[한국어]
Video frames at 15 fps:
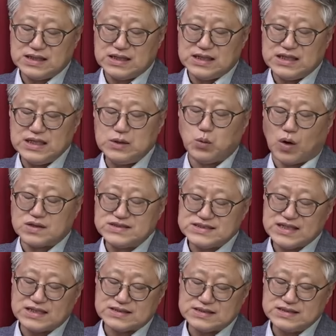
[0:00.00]
이
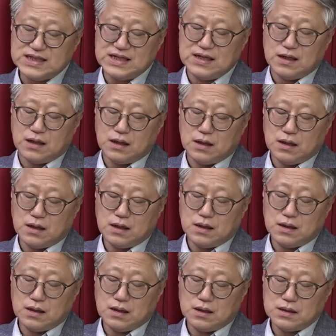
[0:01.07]
원장은
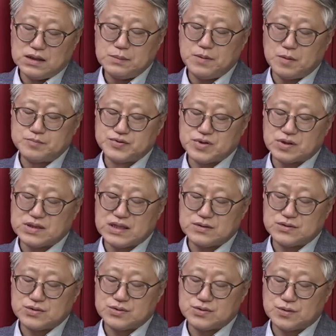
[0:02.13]
이번
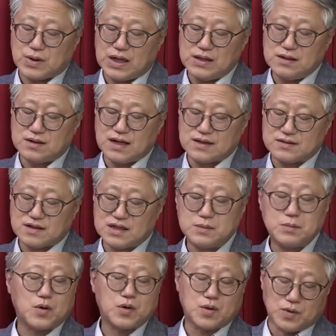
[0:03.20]
부정대출 관련해서
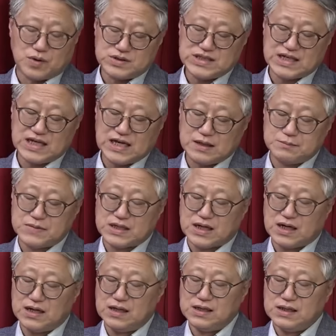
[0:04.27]
이복현 원장
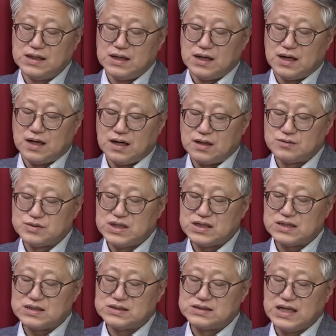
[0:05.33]
얘기입니다.
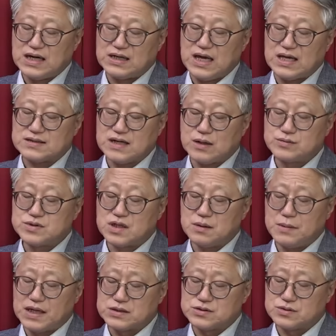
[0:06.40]
우리은행의 사후처리
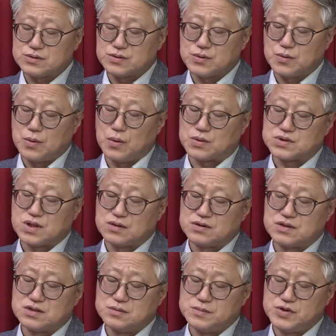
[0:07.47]
방식을 두고 전
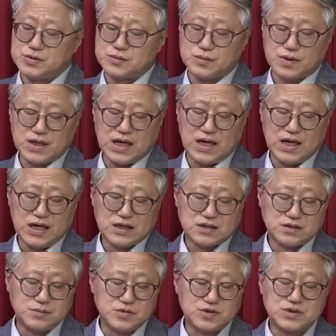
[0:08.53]
금융권의
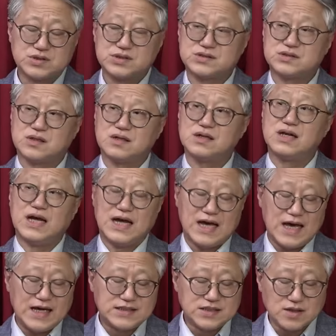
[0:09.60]
금융질서를
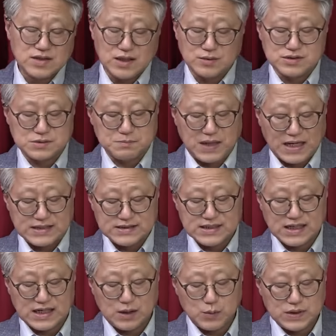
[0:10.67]
해쳤다고 좀
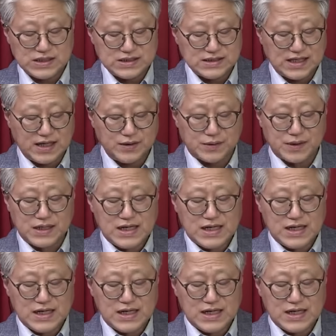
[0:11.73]
판단하고 있는데요.